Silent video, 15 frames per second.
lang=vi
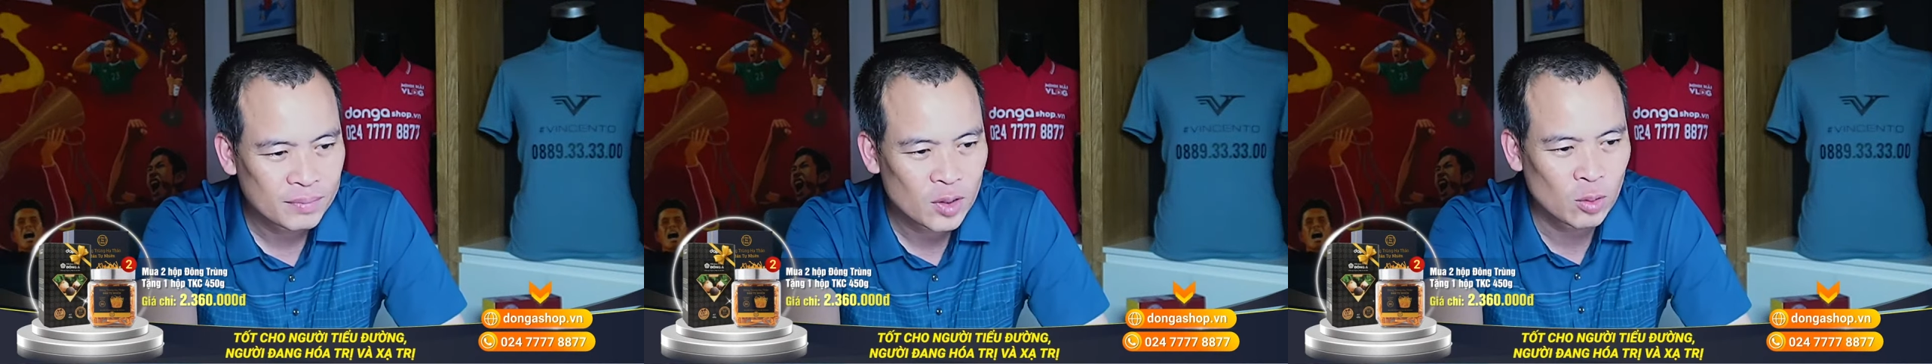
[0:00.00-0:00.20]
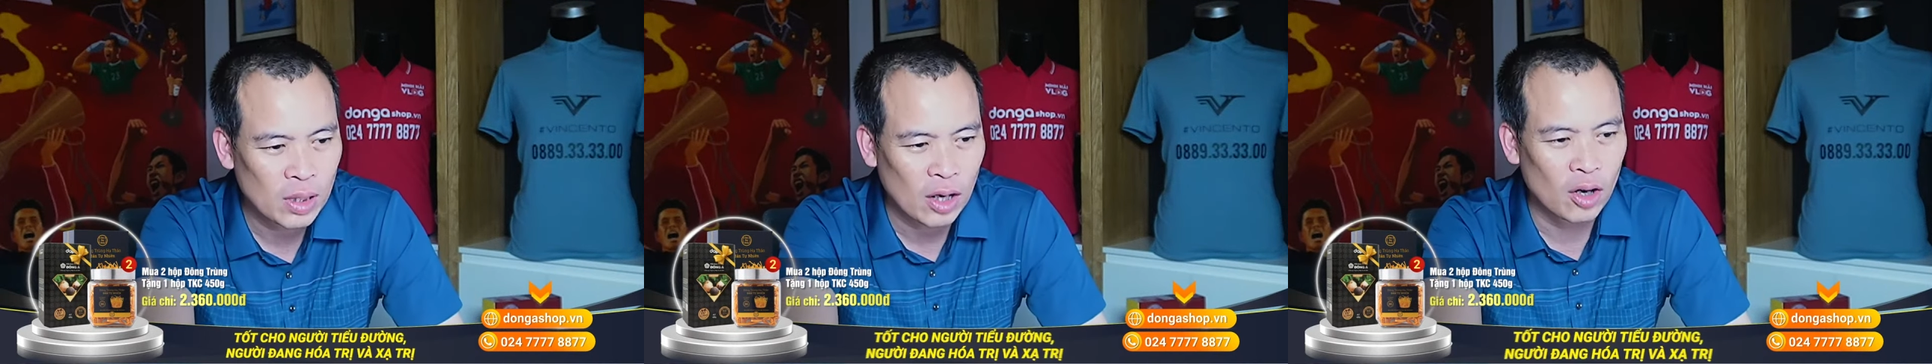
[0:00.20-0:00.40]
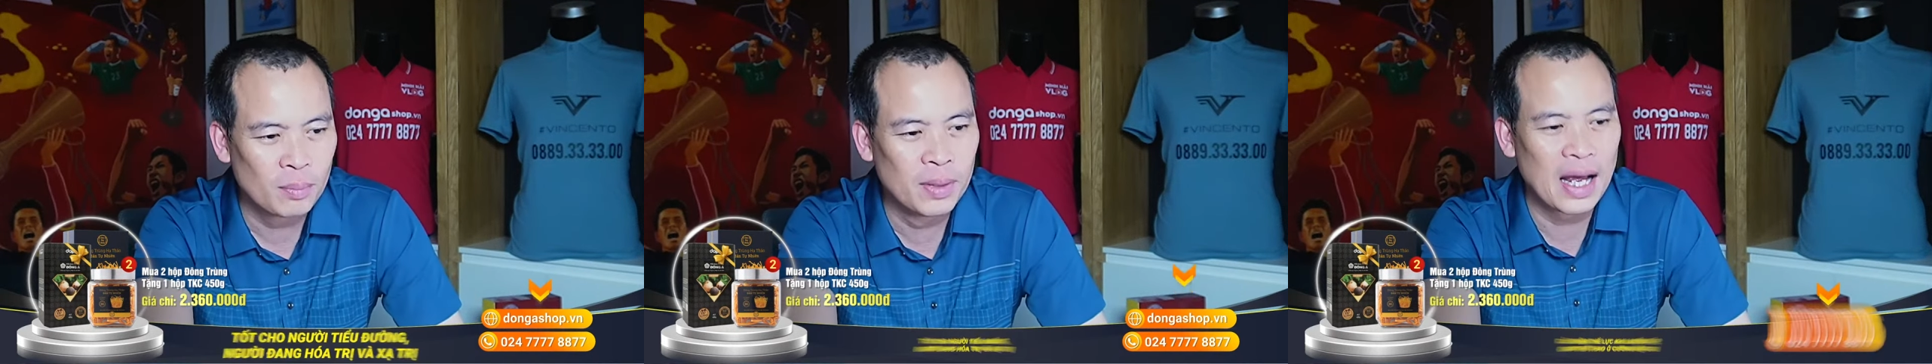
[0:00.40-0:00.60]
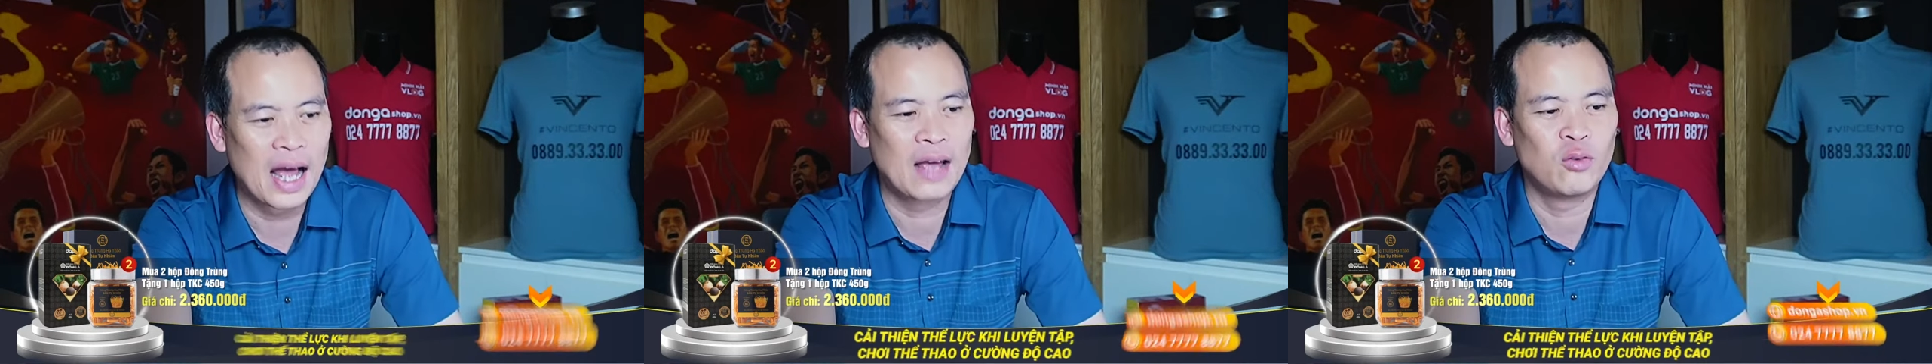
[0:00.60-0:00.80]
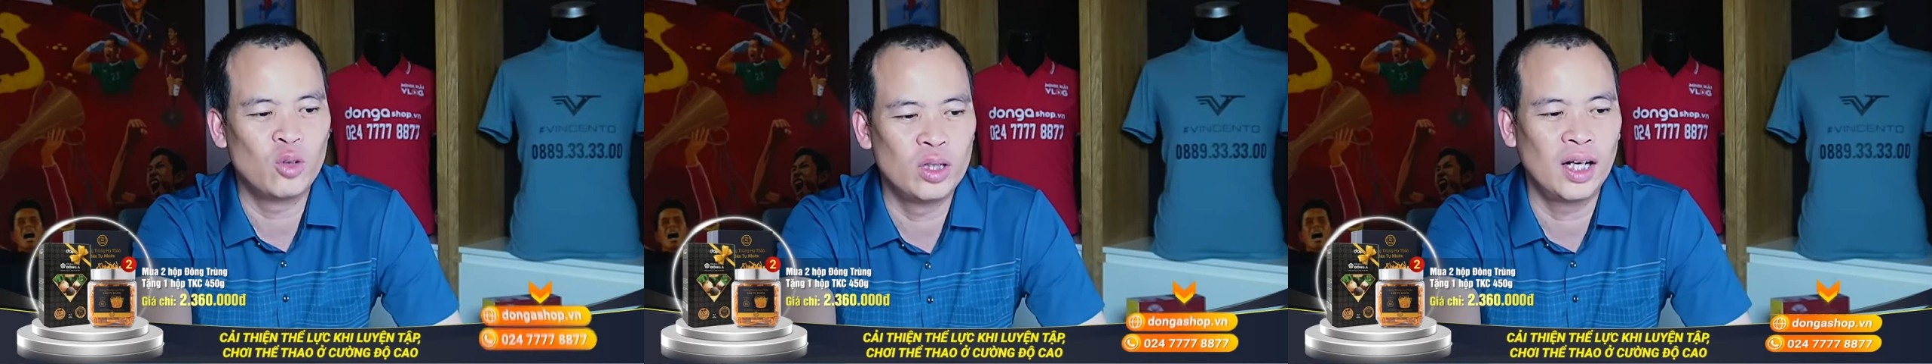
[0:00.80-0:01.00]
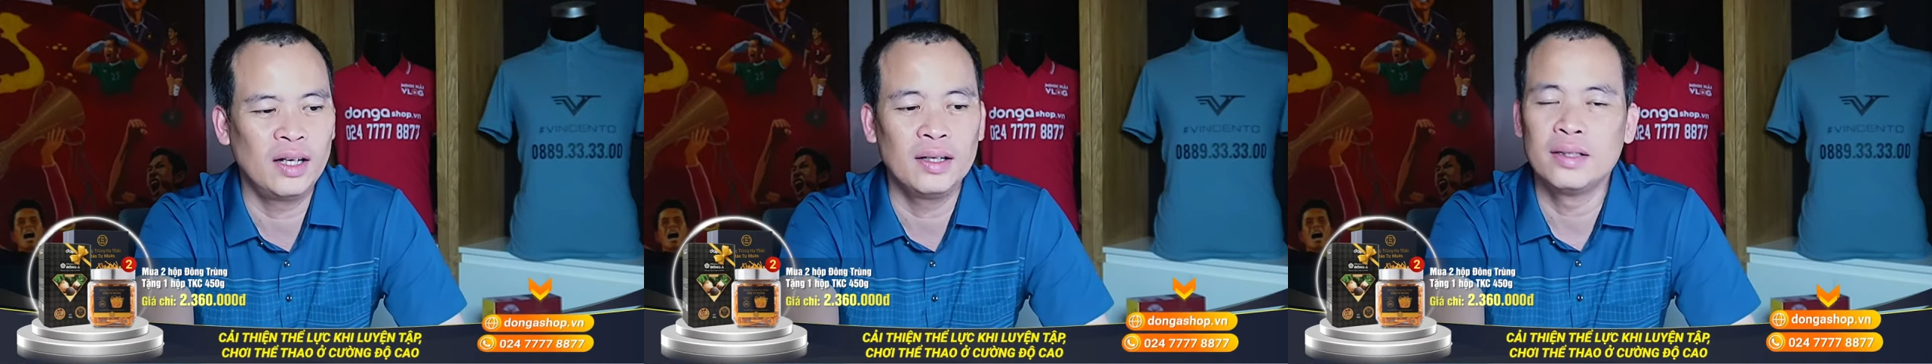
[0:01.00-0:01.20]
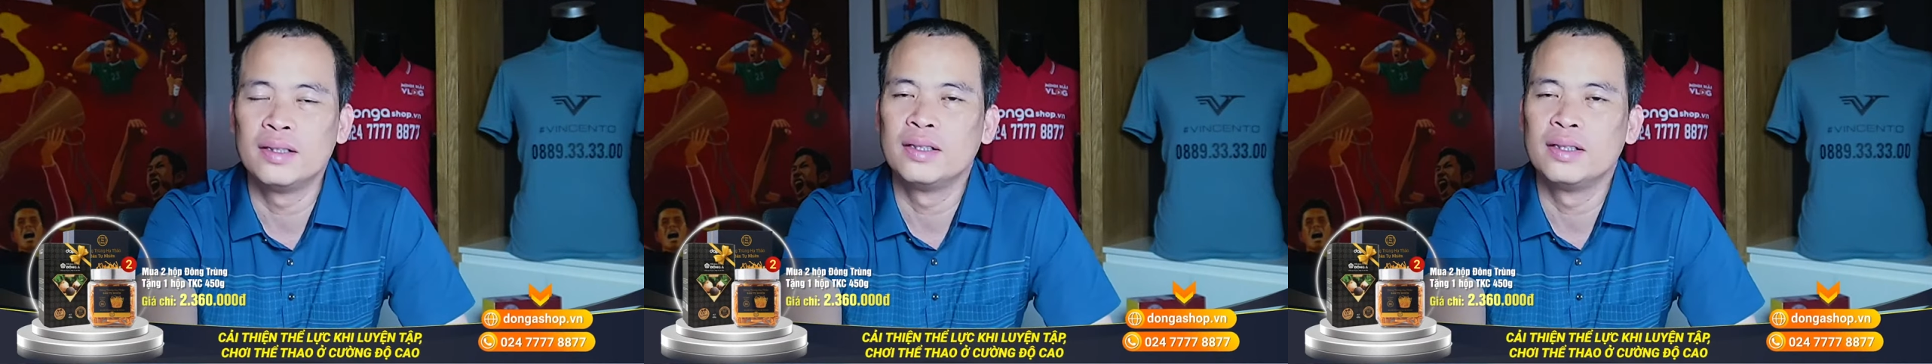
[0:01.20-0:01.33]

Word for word: Chúng ta còn 12 phút nữa.